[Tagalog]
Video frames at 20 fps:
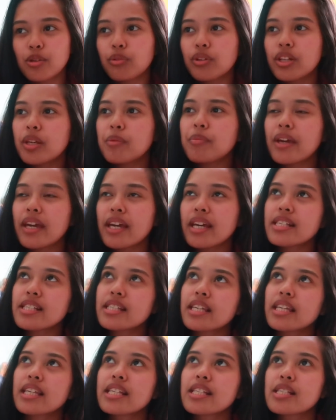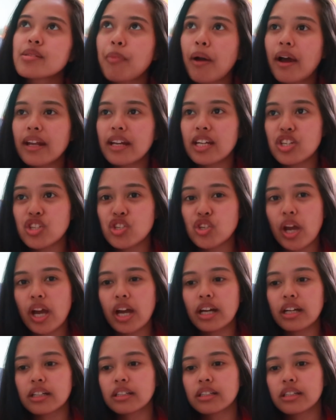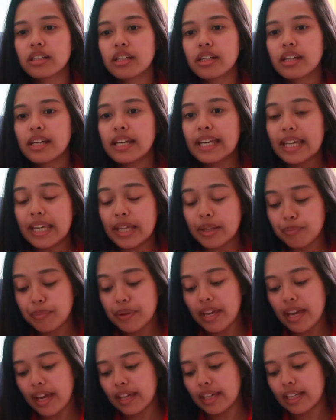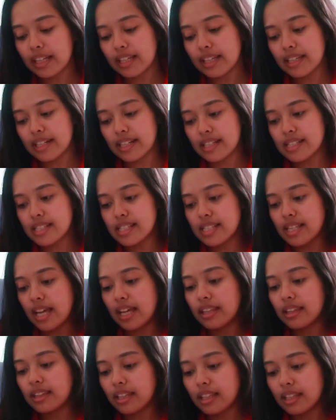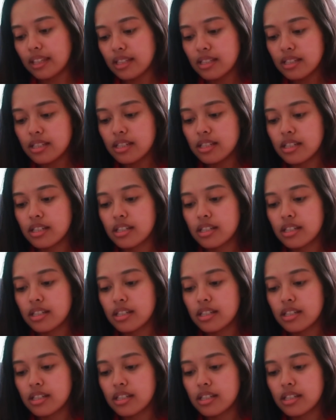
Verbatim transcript: Yung DBS is para siyang NBI clearance sa atin.